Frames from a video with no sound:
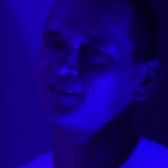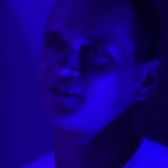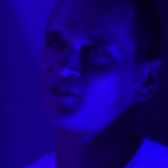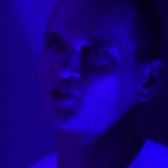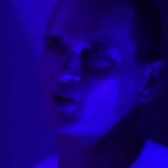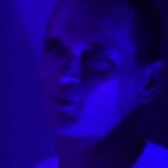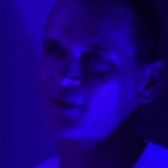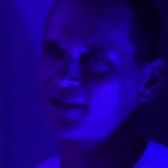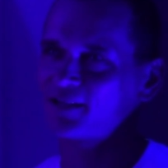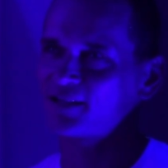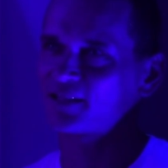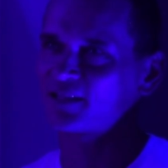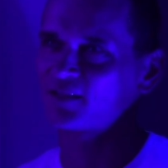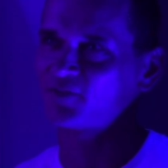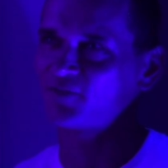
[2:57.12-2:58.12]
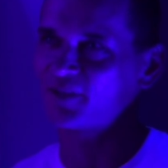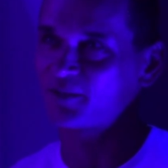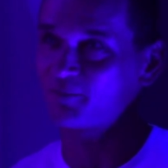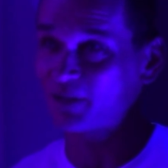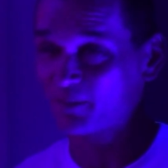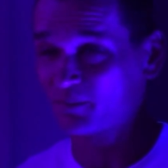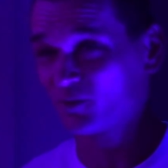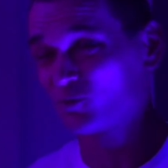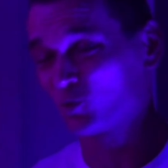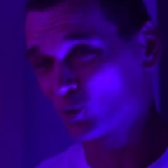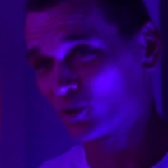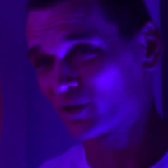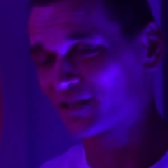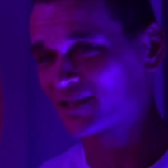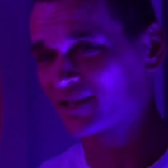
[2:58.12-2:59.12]
e, działania z farbami
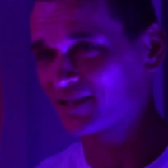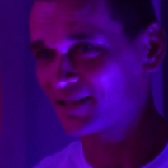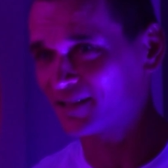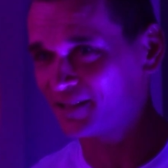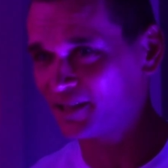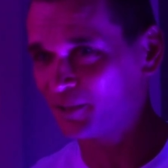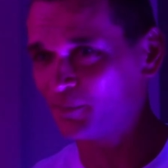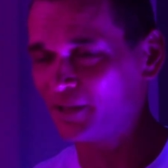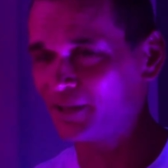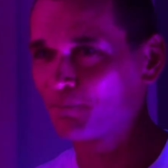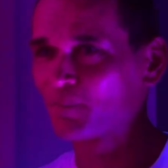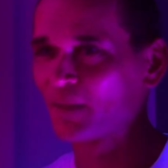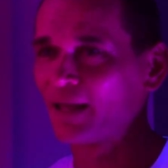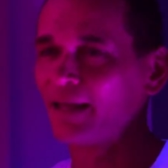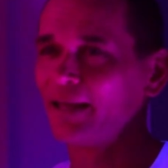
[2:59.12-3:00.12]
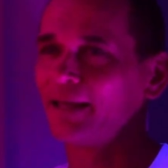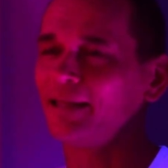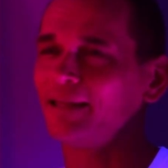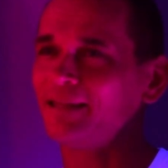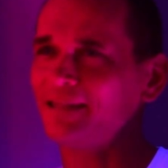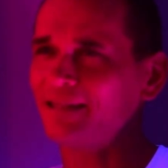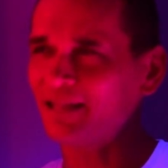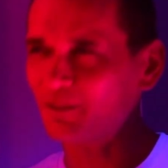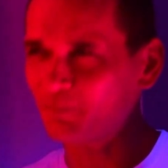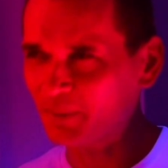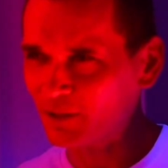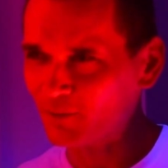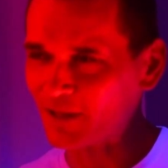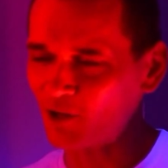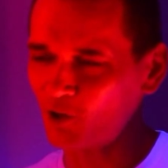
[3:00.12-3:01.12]
fluorescencyjnymi nie
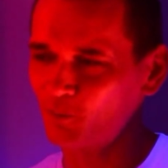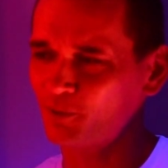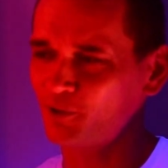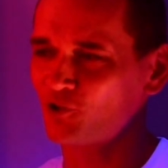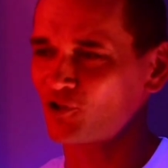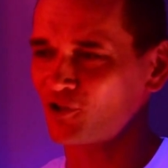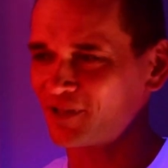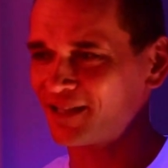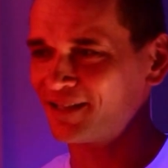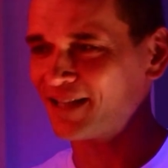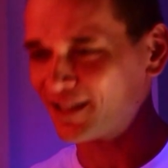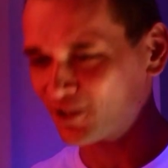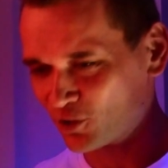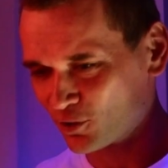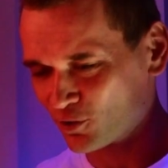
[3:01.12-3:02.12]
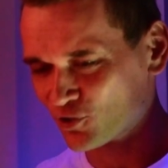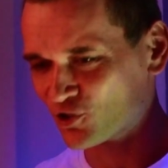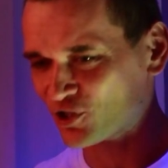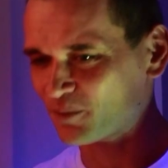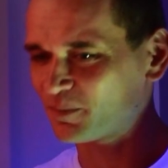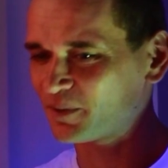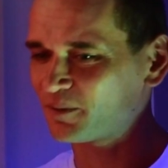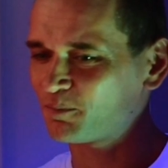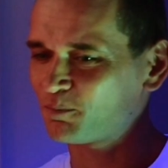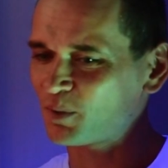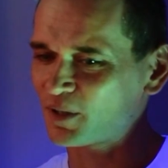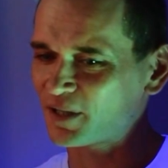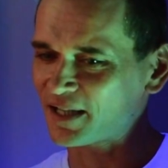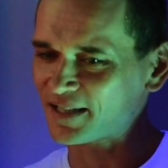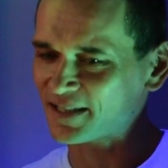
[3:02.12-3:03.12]
była obliczona na to, żeby
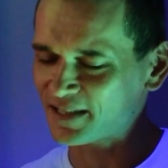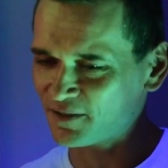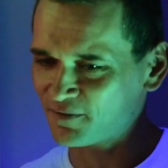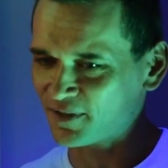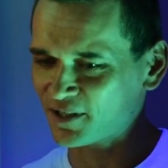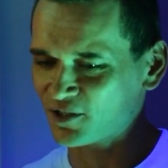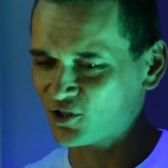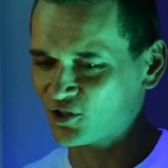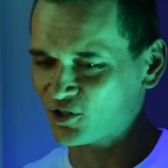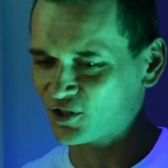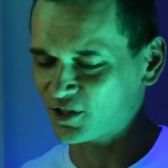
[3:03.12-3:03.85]
pokazywać